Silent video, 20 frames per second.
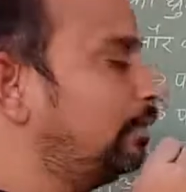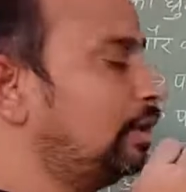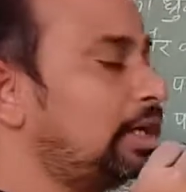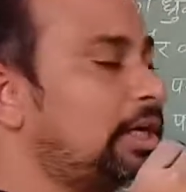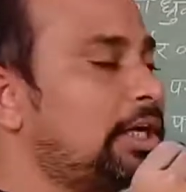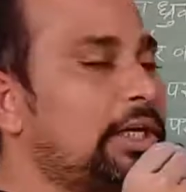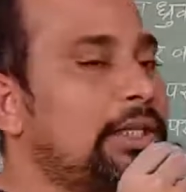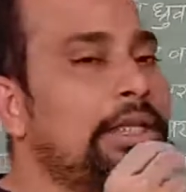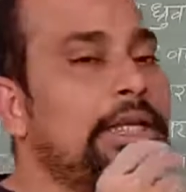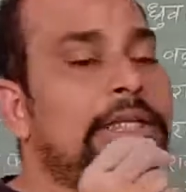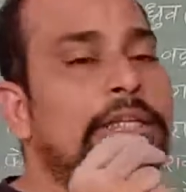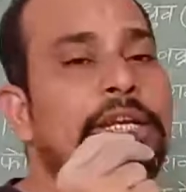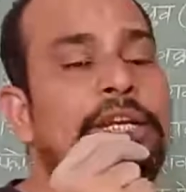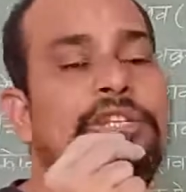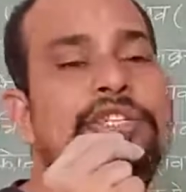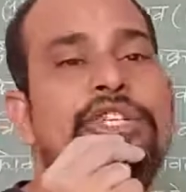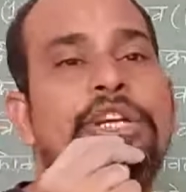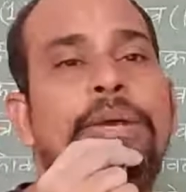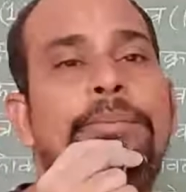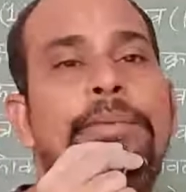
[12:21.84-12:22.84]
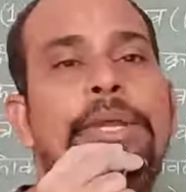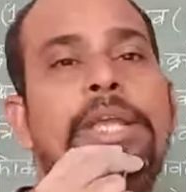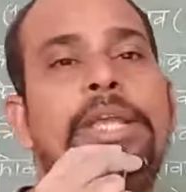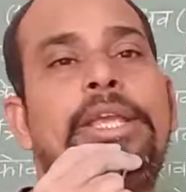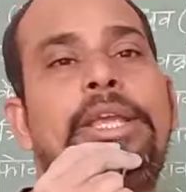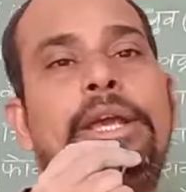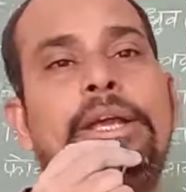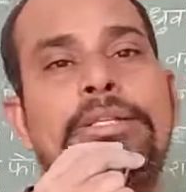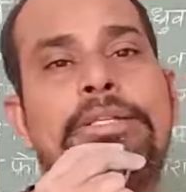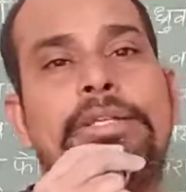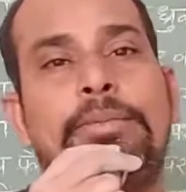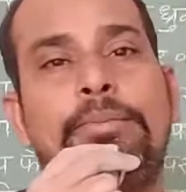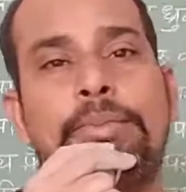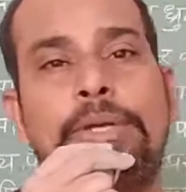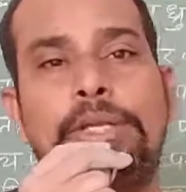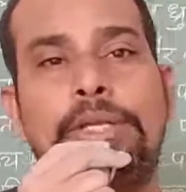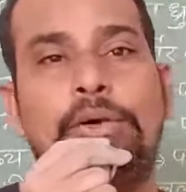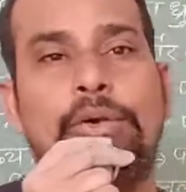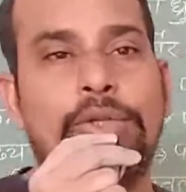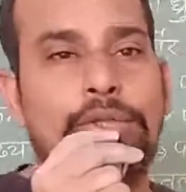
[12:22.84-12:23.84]
वक्रता त्रिज्या में क्या
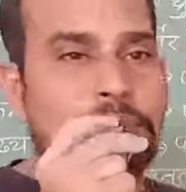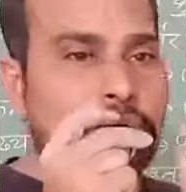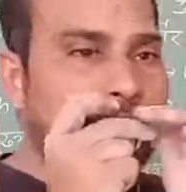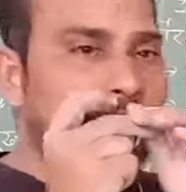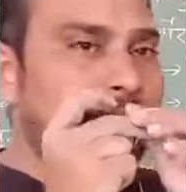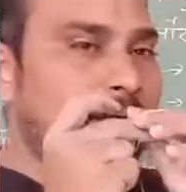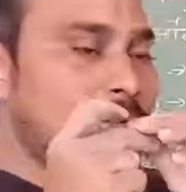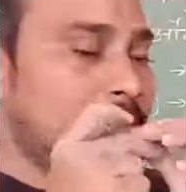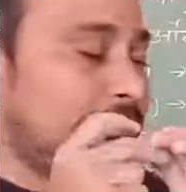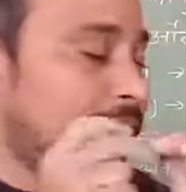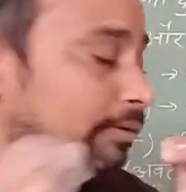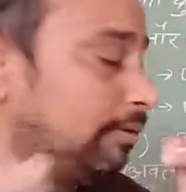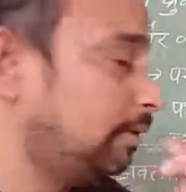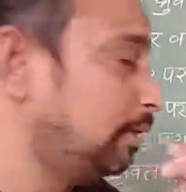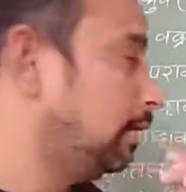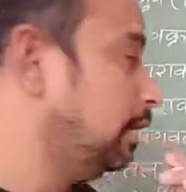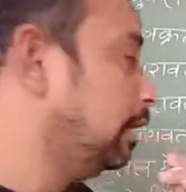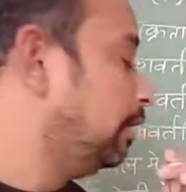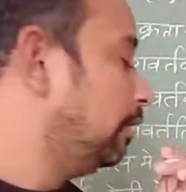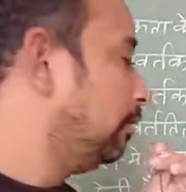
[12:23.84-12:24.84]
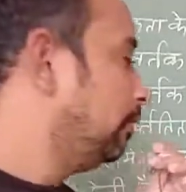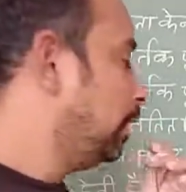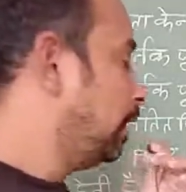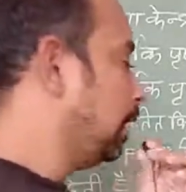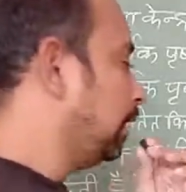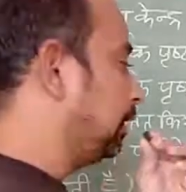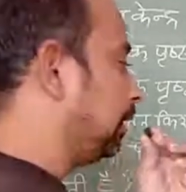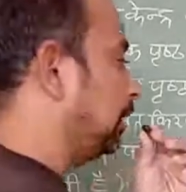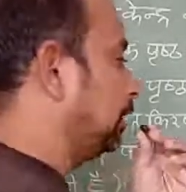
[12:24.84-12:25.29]
संबंध होता है वक्रता